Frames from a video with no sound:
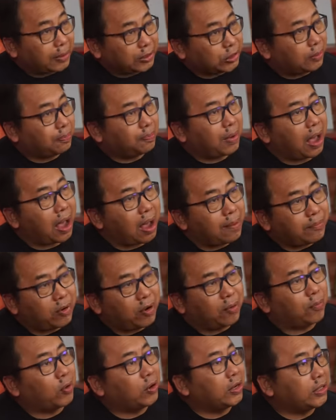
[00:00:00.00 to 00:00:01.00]
pasti paham
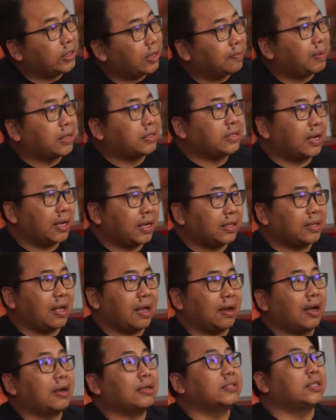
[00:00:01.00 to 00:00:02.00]
bahwa politik bangsa
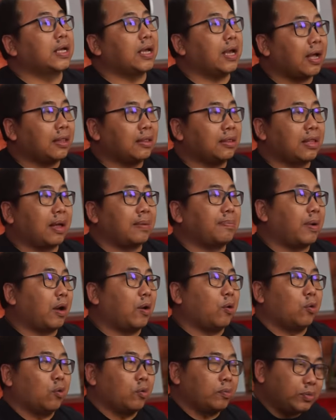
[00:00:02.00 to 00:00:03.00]
kita akan sehat tanpa
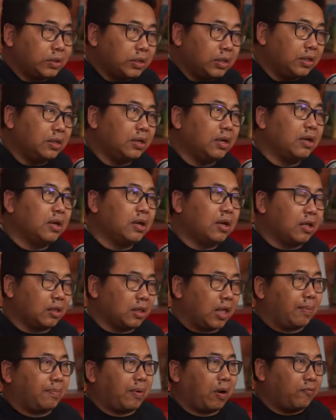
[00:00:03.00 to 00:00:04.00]
korupsi,
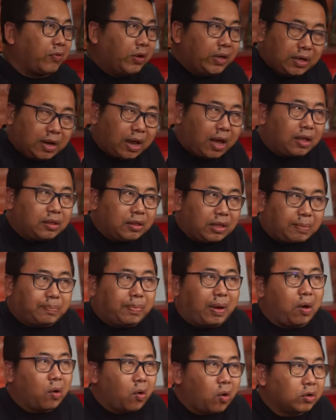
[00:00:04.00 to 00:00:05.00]
tanpa fitnah,
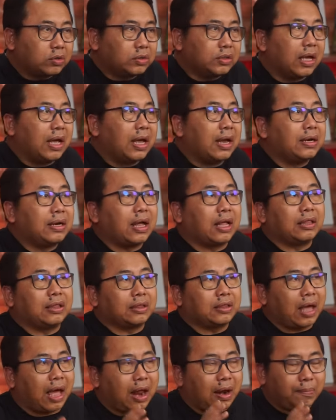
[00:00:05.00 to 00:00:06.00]
tanpa hoax, dan
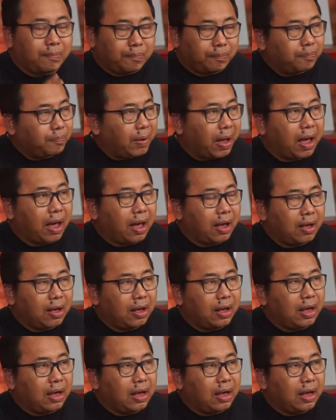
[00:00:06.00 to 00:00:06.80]
tanpa